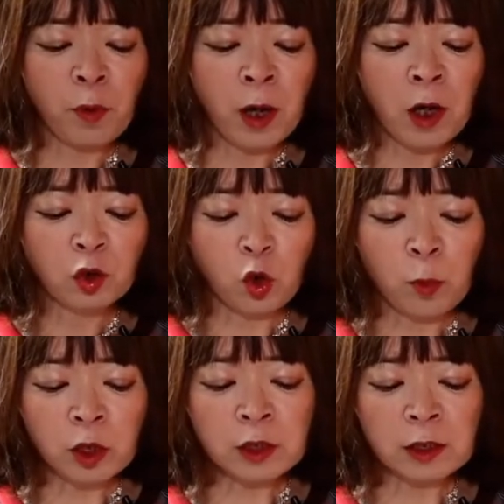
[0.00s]
プは
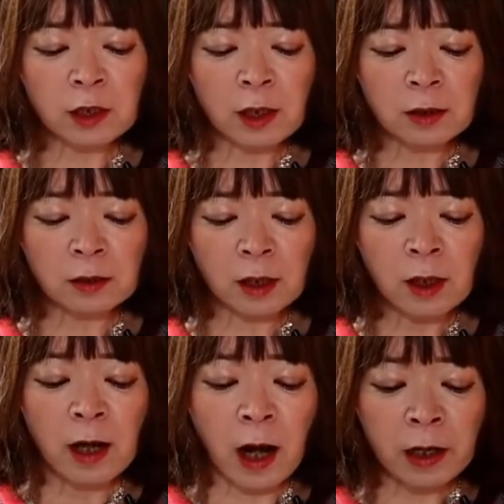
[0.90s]
共に戦っ
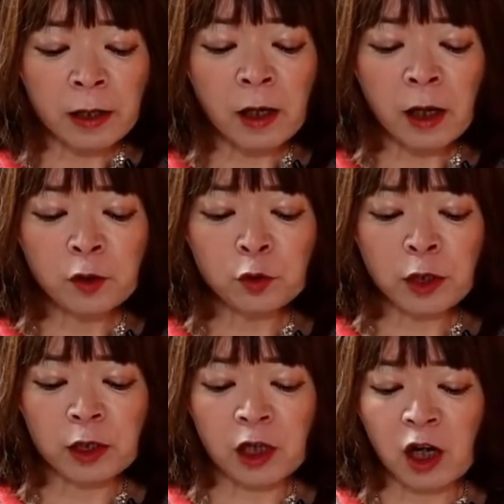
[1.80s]
たかけがえの
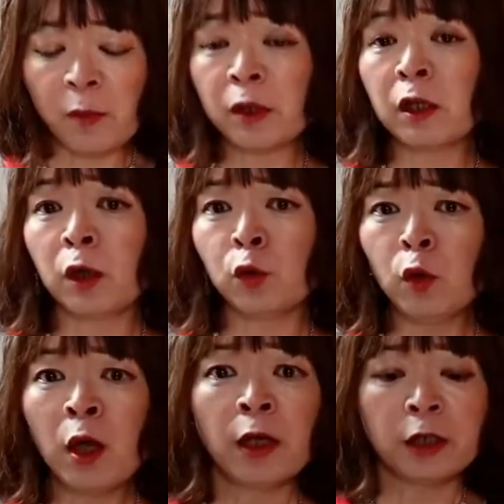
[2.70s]
ない仲間であ
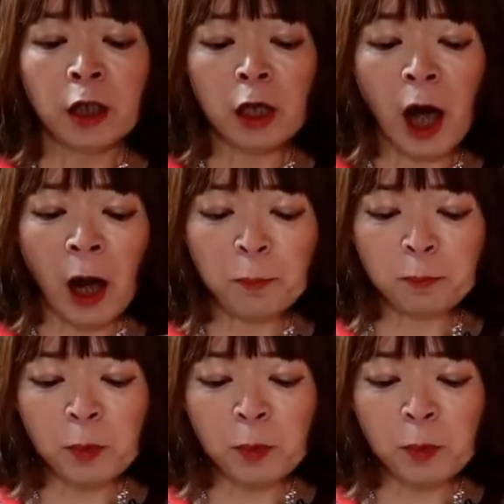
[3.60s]
る ティーはっ